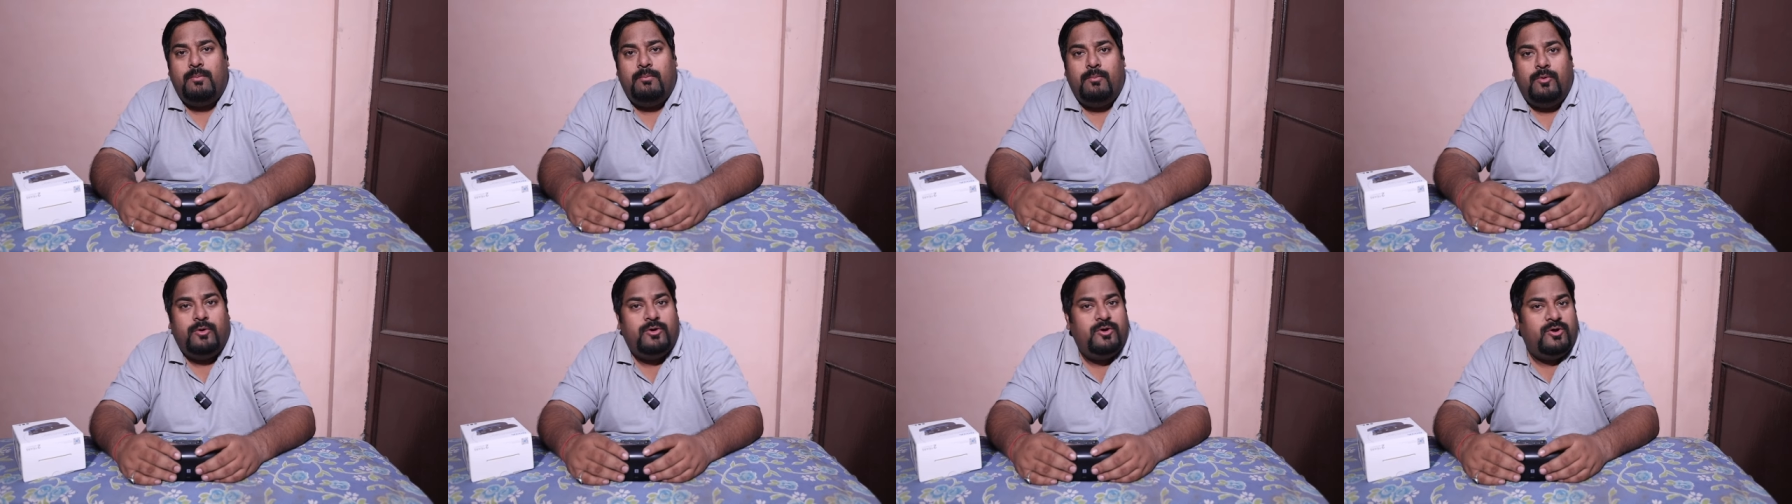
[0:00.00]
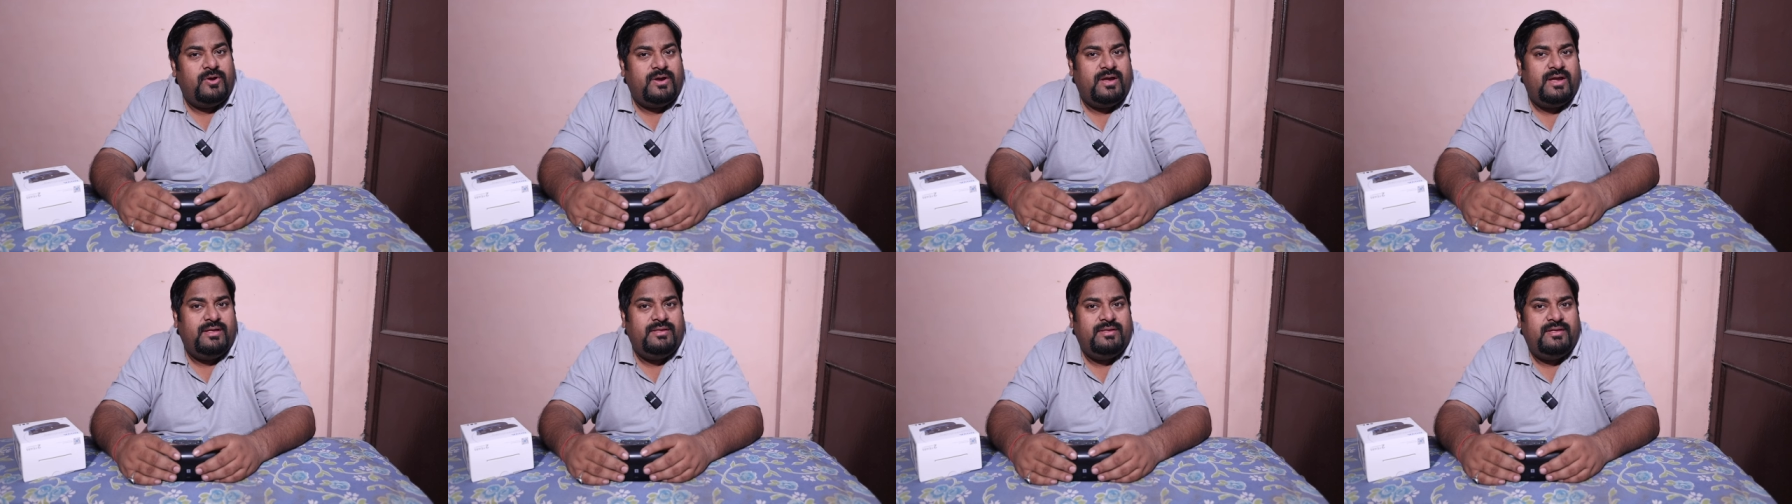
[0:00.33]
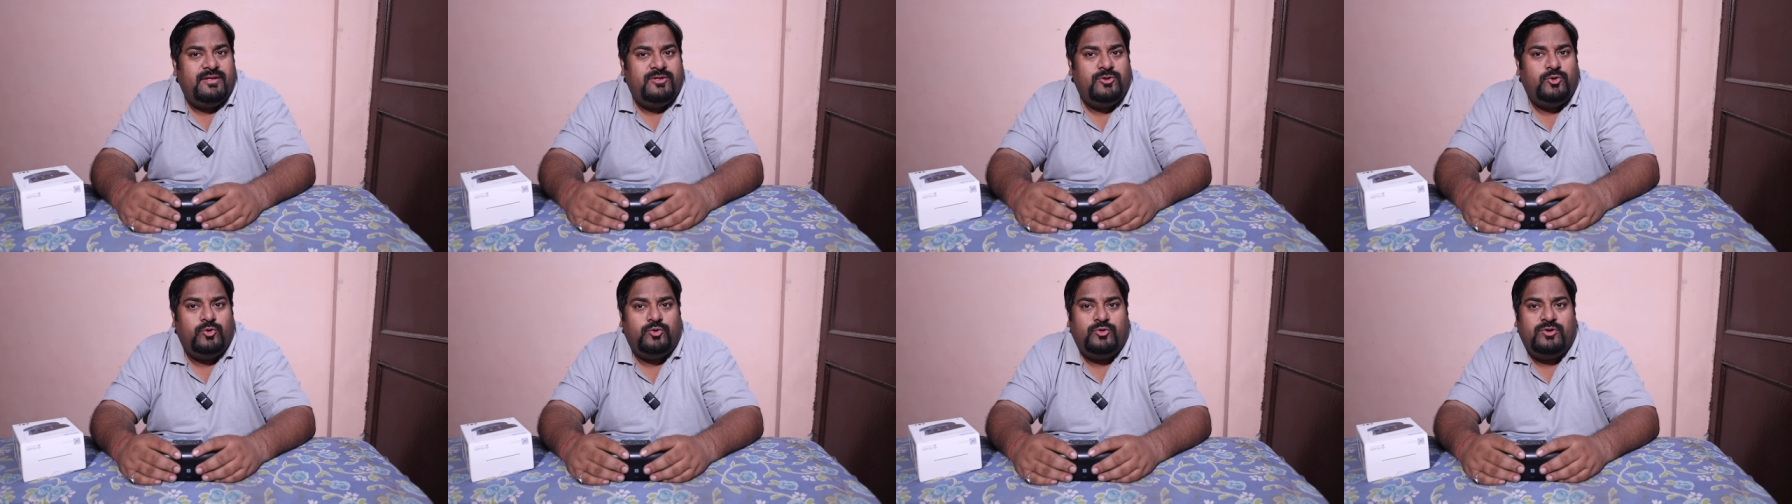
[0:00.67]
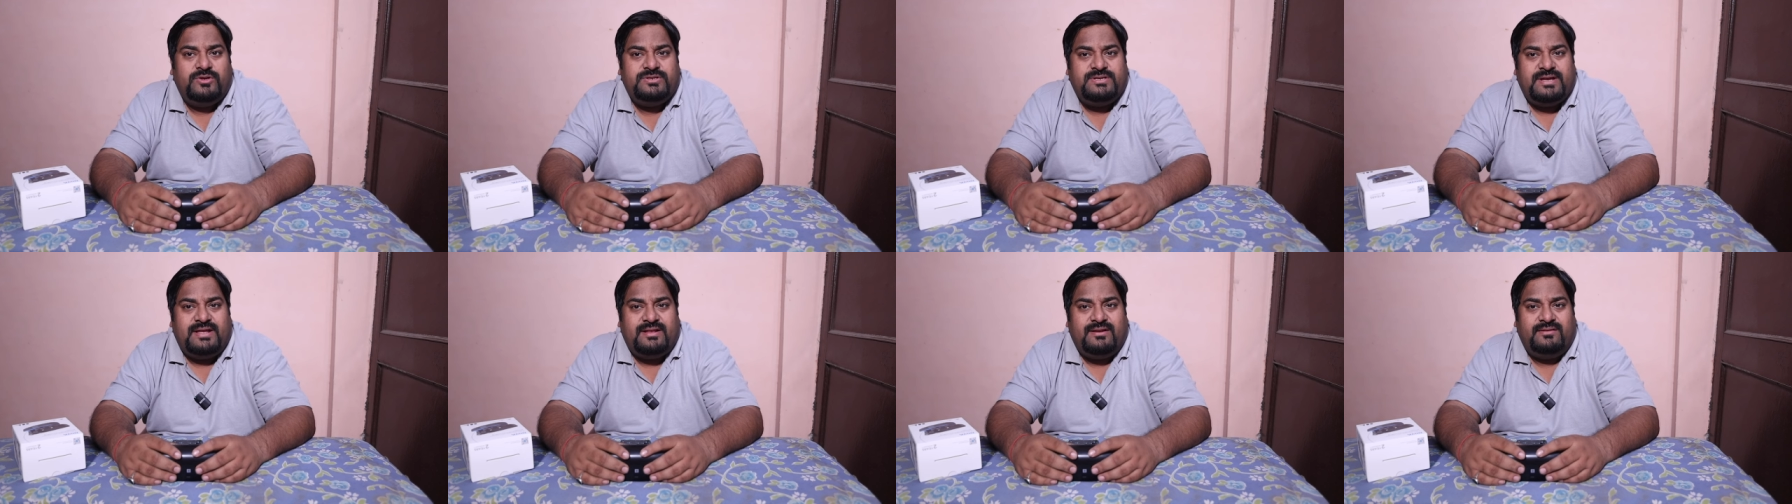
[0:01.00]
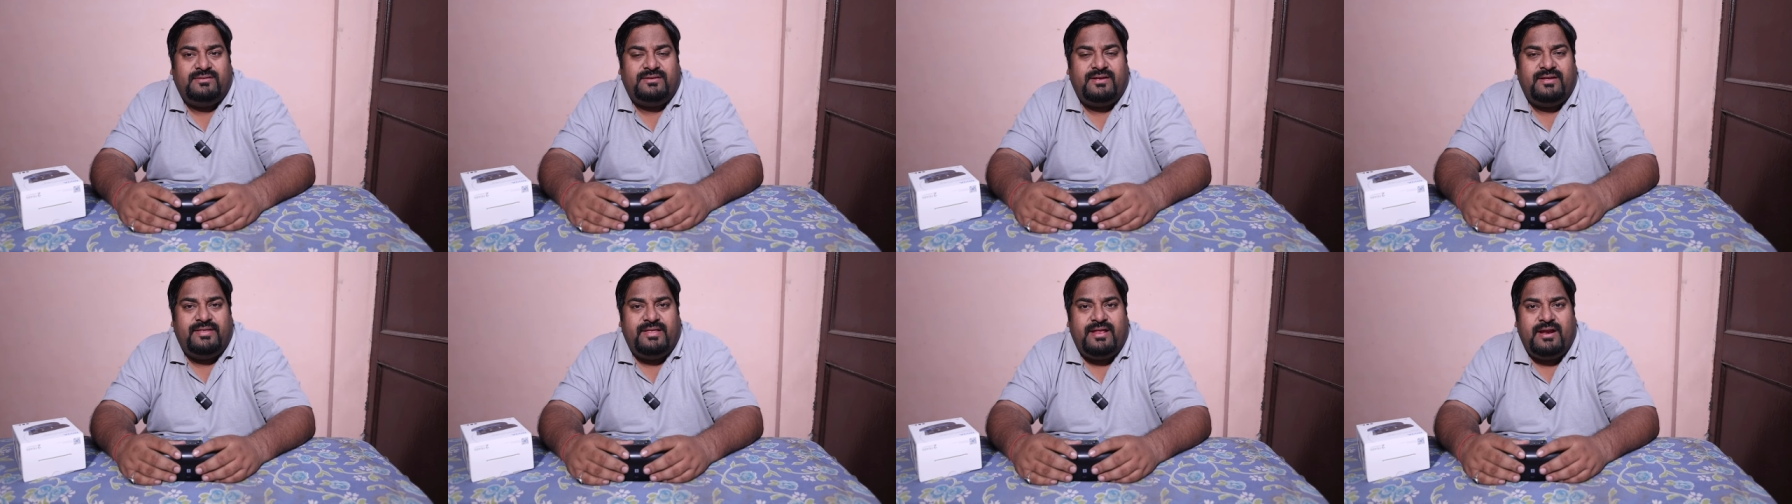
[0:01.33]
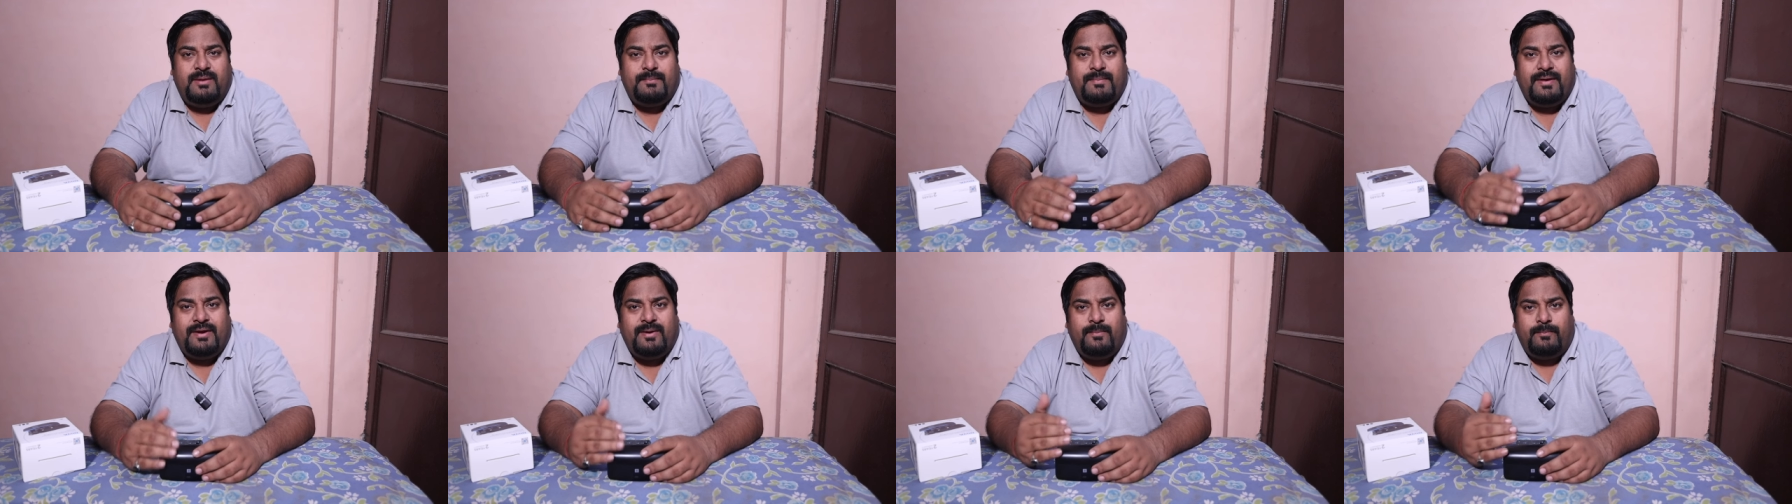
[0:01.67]
मोनो के अंदर दोनों चैनल्स के अंदर
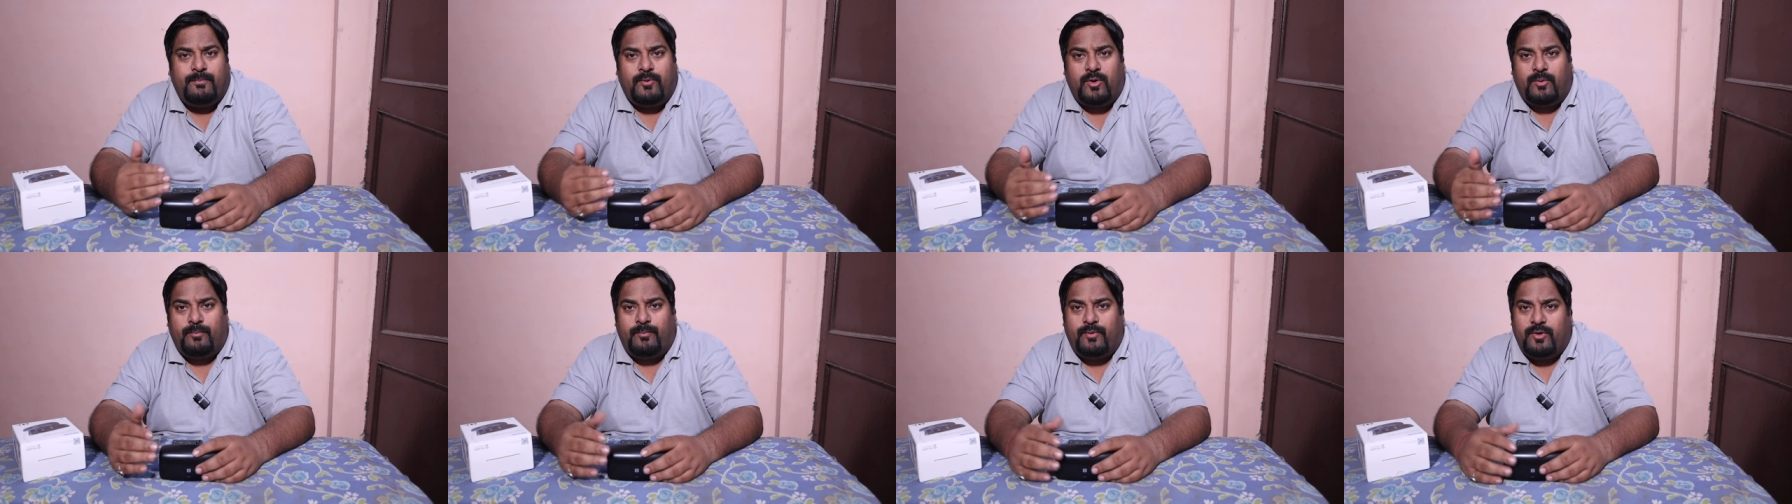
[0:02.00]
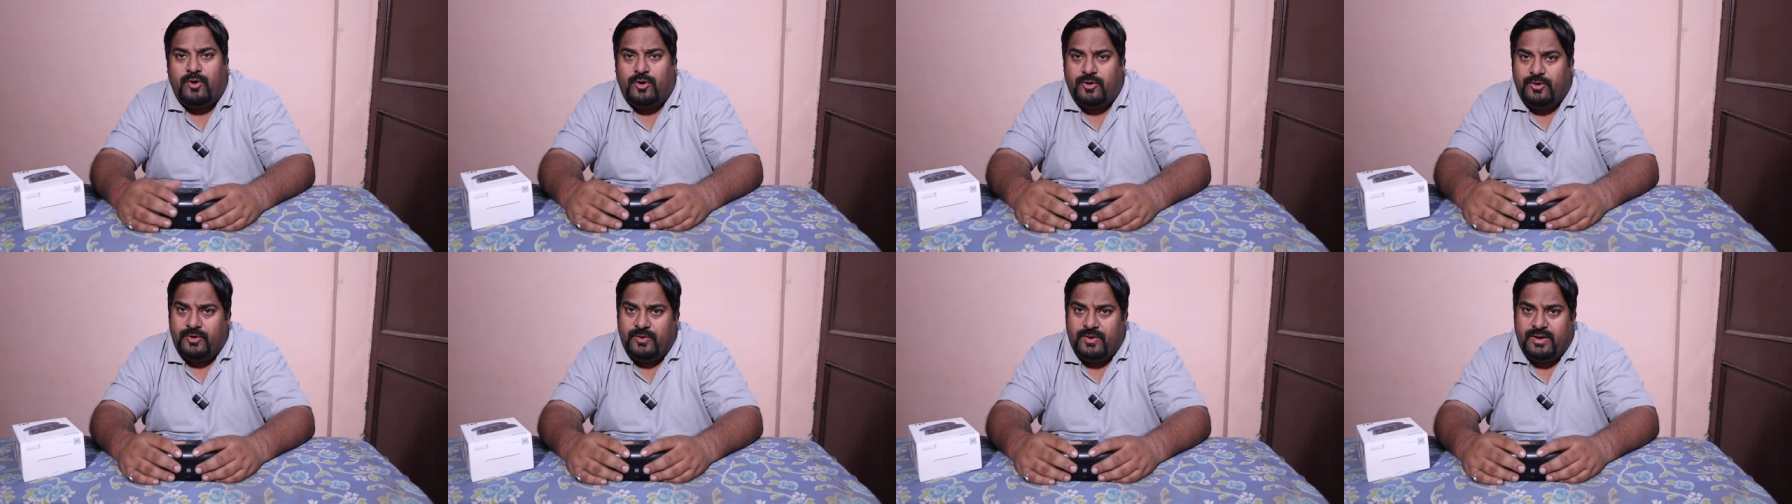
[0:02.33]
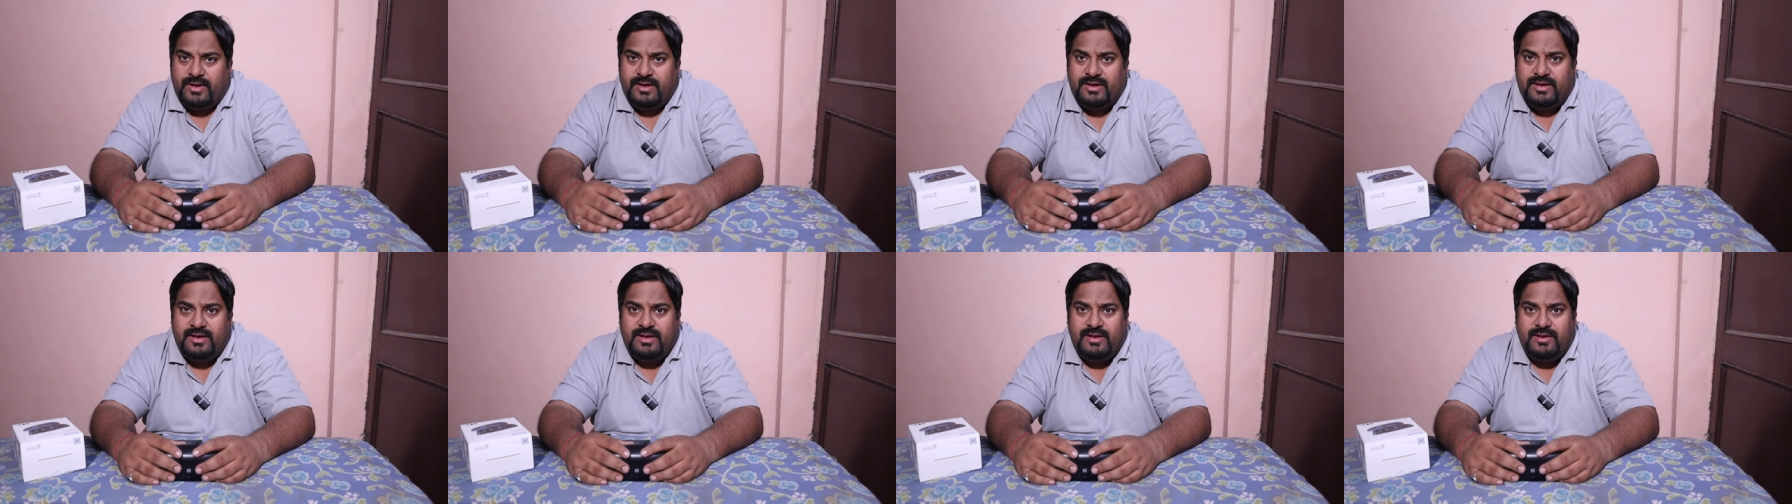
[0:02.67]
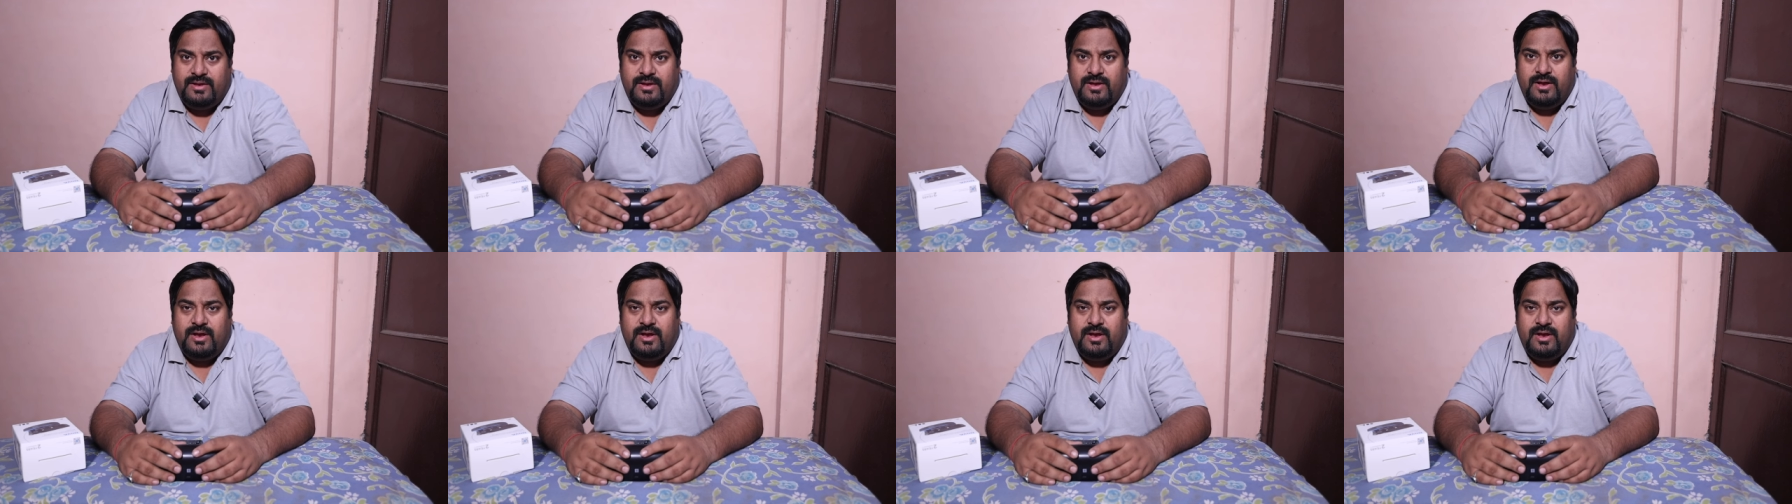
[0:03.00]
हमारे प्रॉपर ऑडियो आएगी